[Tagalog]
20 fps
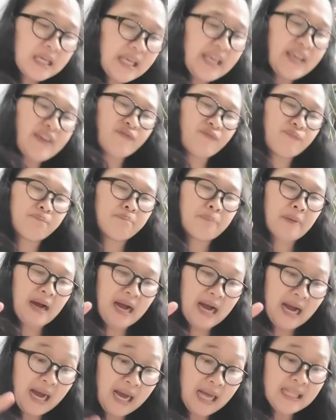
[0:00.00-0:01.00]
If
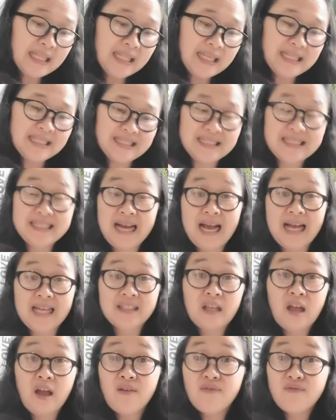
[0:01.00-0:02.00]
Baal is
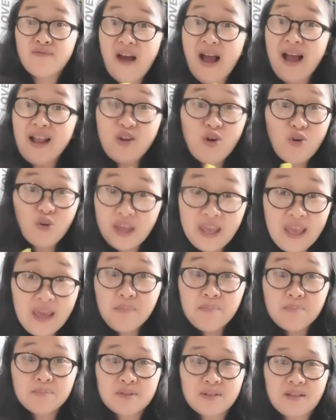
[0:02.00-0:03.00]
God, follow
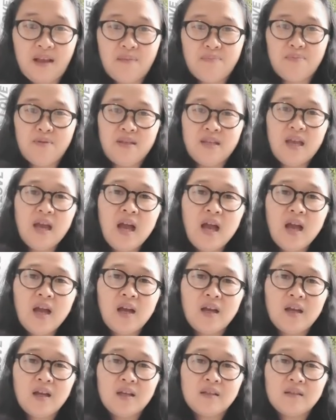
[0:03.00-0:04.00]
Him, sabi niya.
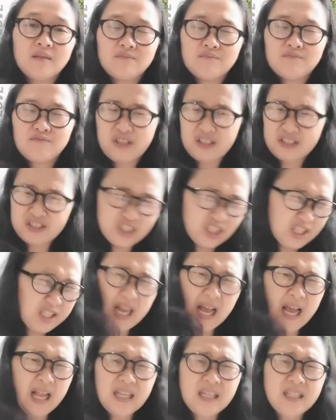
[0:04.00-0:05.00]

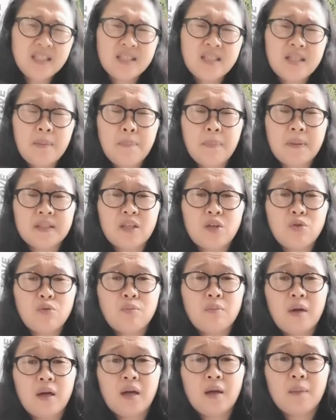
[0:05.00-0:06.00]
Challenge niya pati
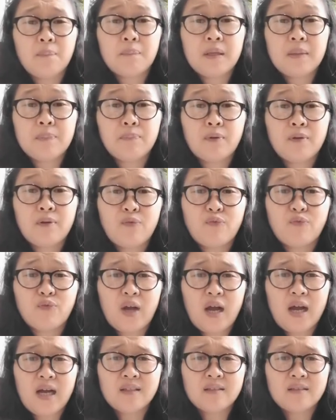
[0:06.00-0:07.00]
yung mga people of
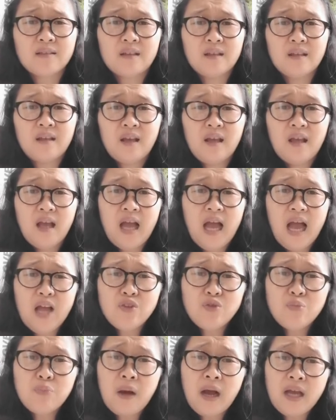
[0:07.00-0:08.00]
God
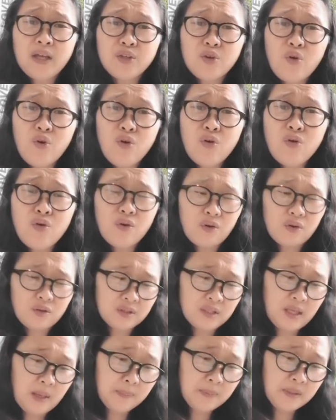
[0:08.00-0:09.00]
ano ba kayo?
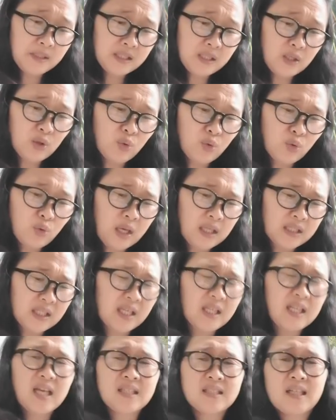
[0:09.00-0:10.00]
Sabi niya siguro
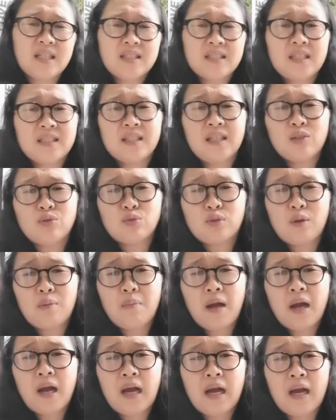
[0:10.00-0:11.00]
asar na asar siya dito sa
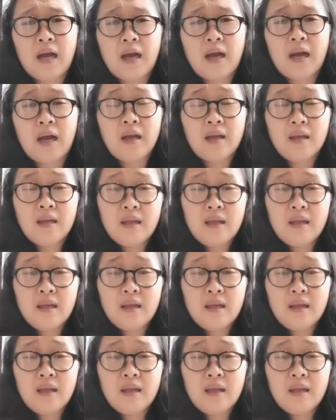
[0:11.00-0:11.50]
mga